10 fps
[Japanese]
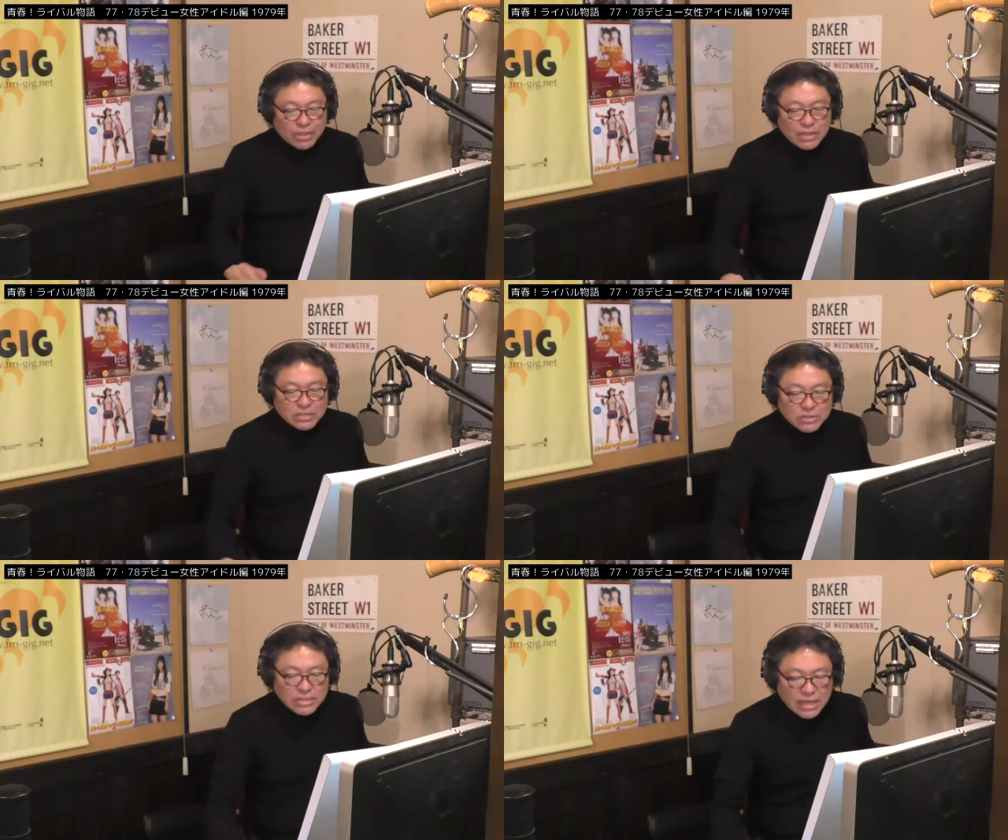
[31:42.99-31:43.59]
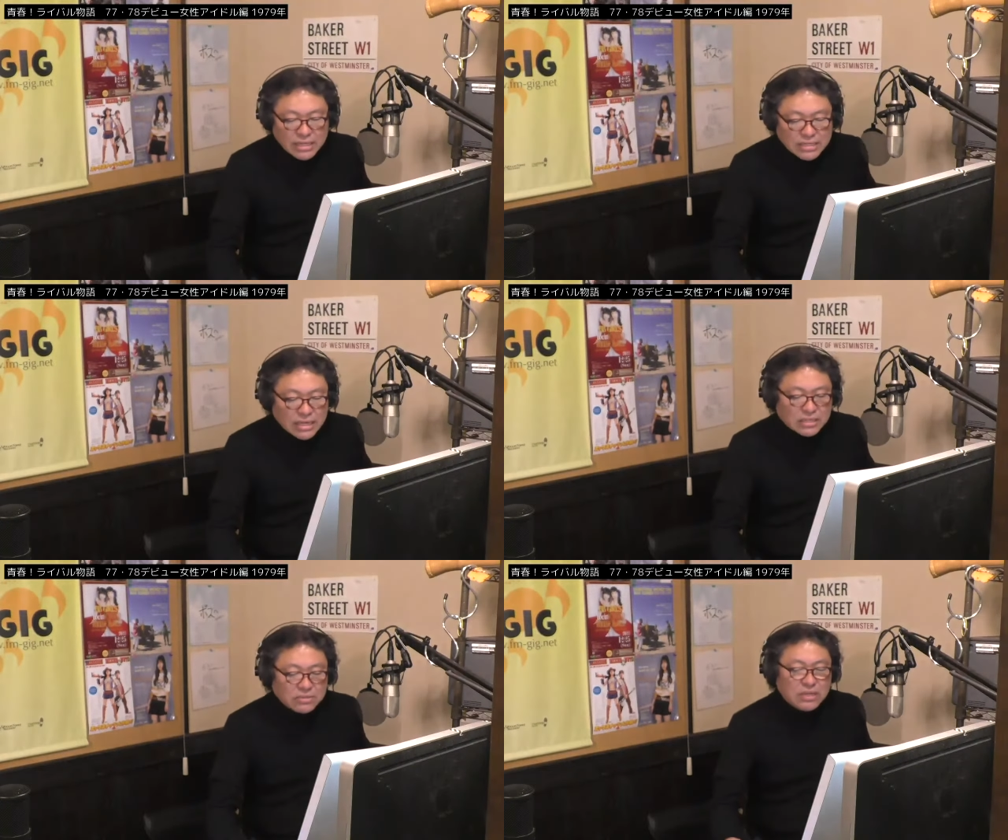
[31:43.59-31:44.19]
あそして、4
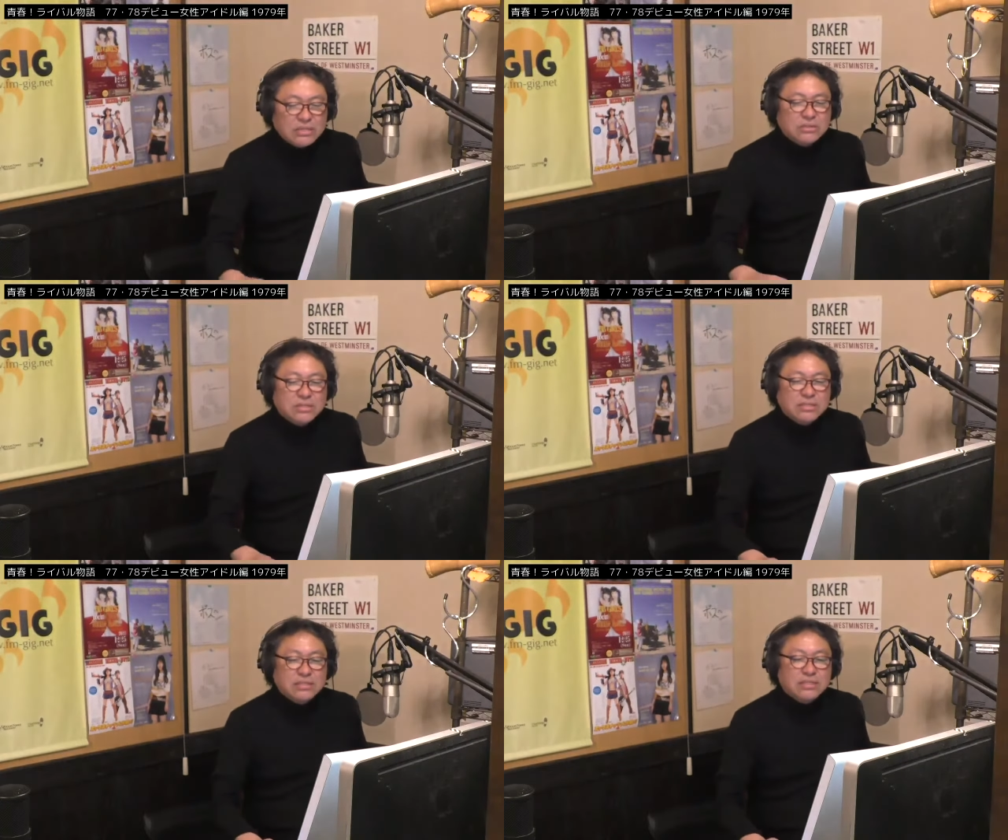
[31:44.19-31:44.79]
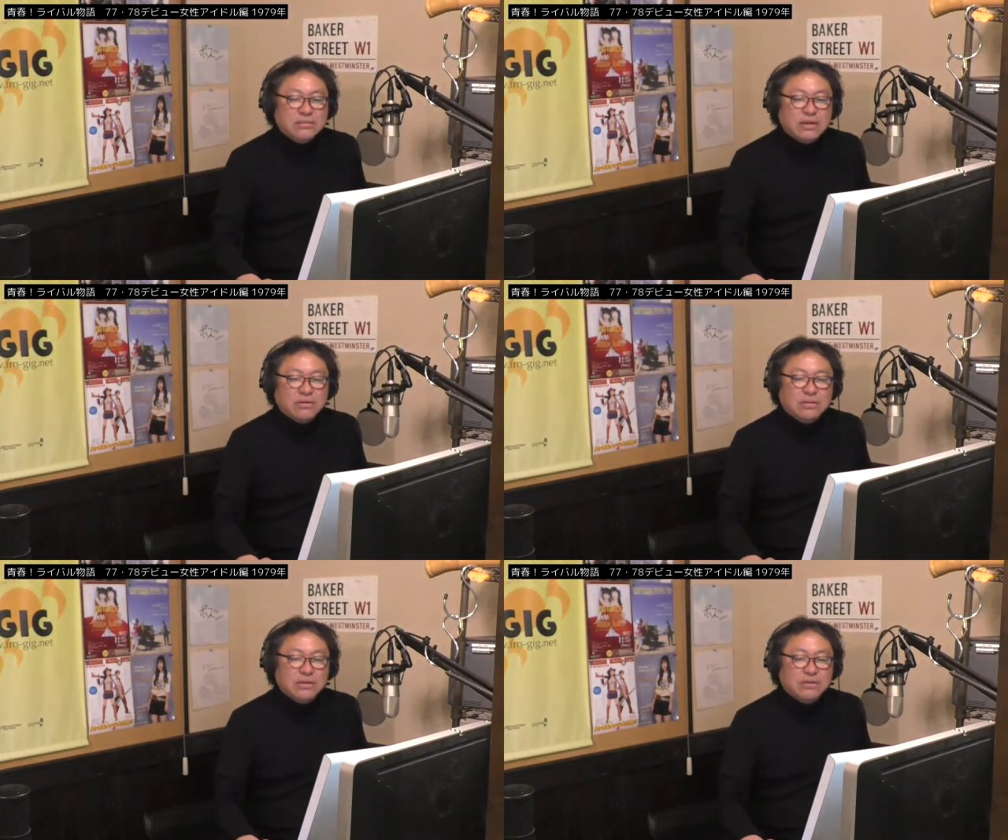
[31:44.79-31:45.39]
月の21日には
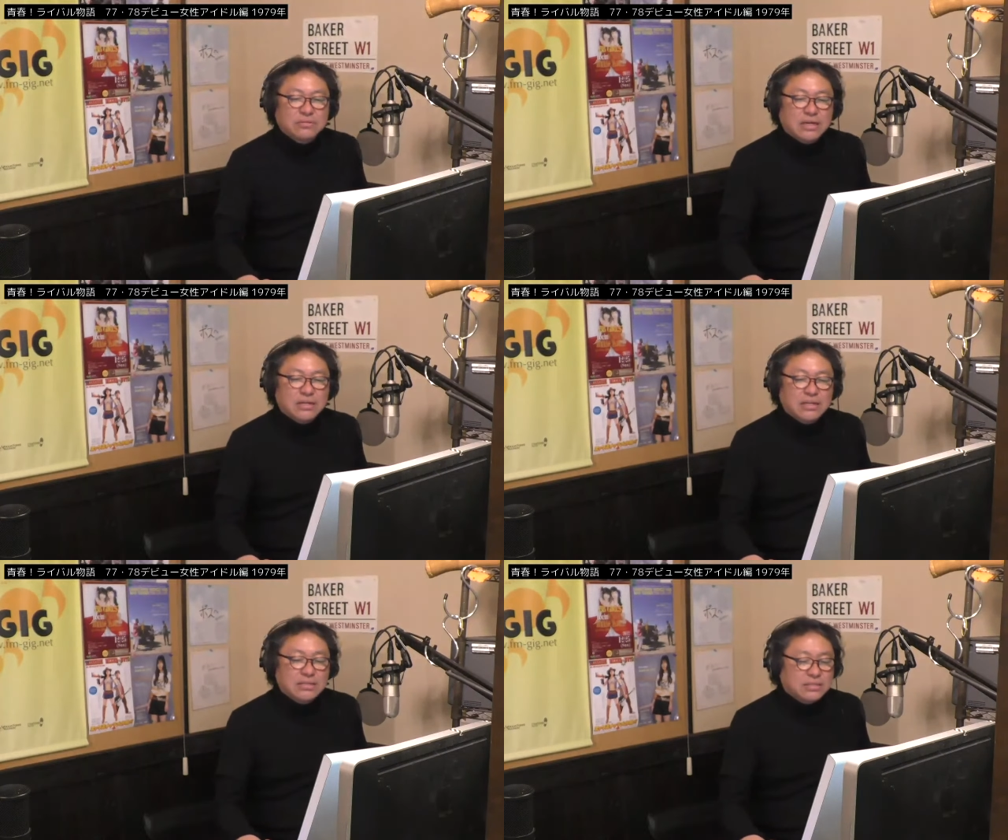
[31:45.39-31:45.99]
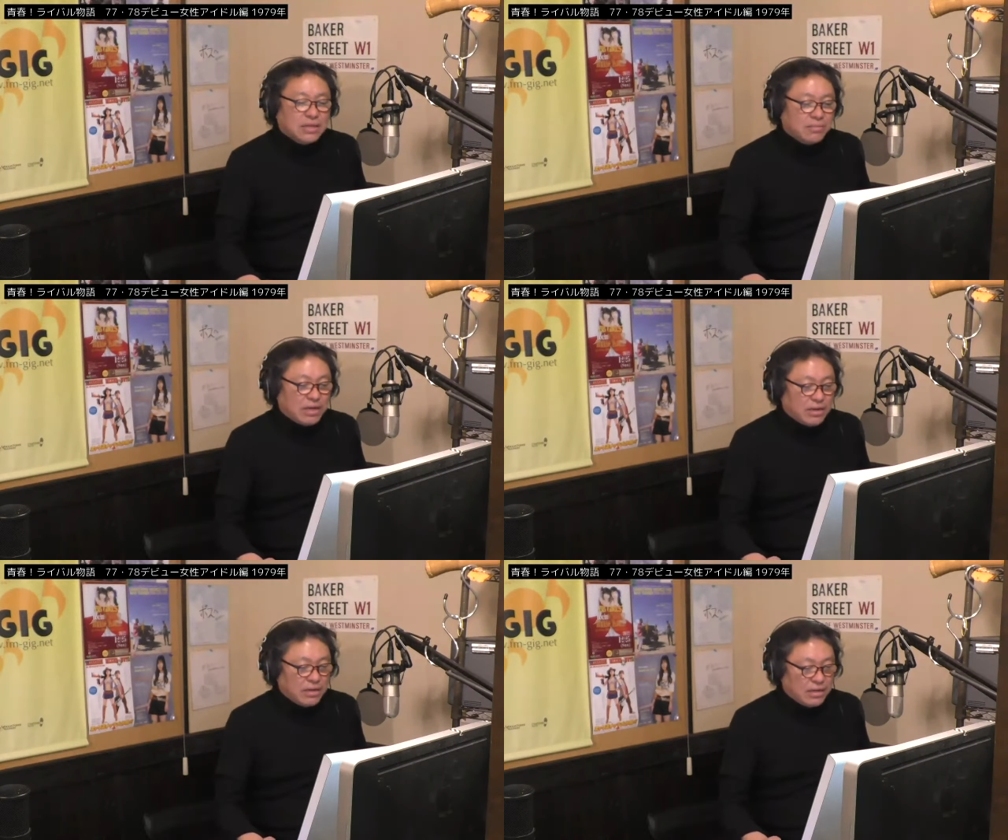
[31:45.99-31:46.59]
こんな曲がリリースされ
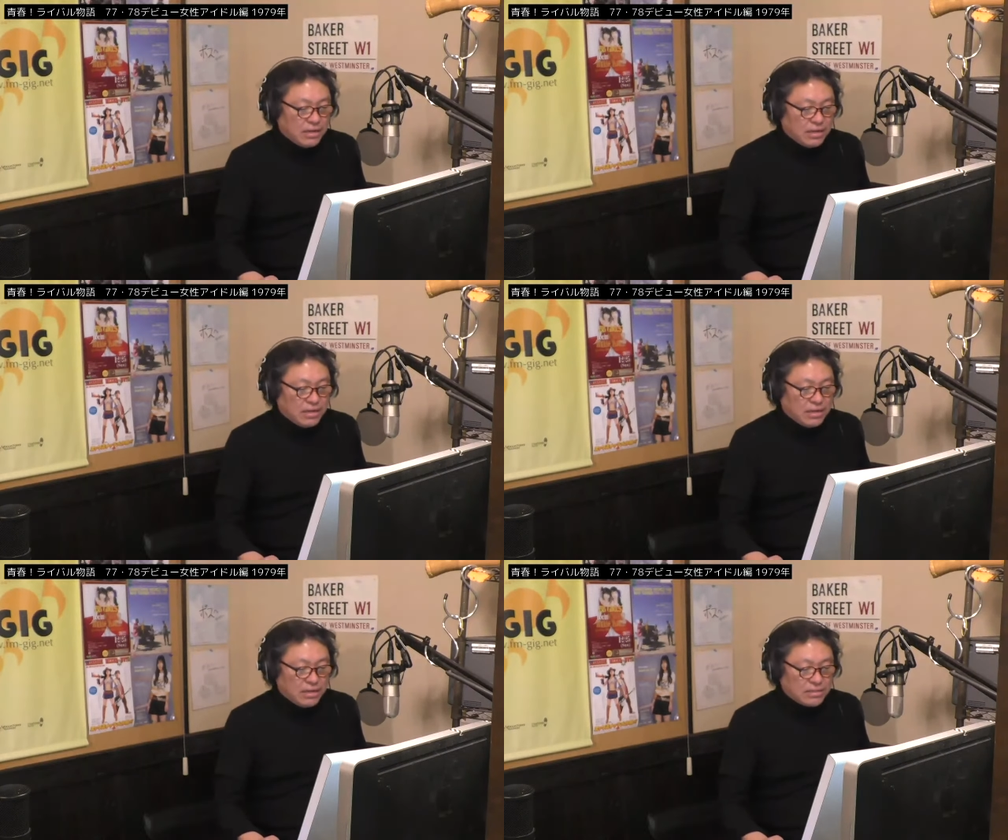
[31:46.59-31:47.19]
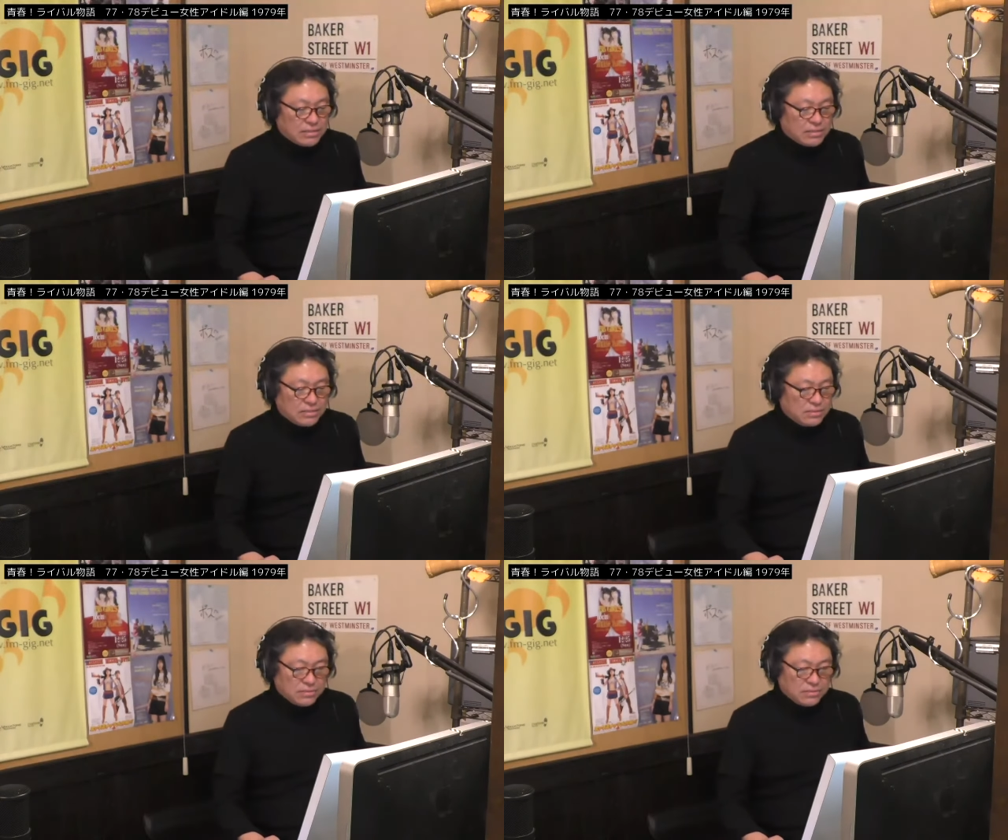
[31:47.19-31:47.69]
ます。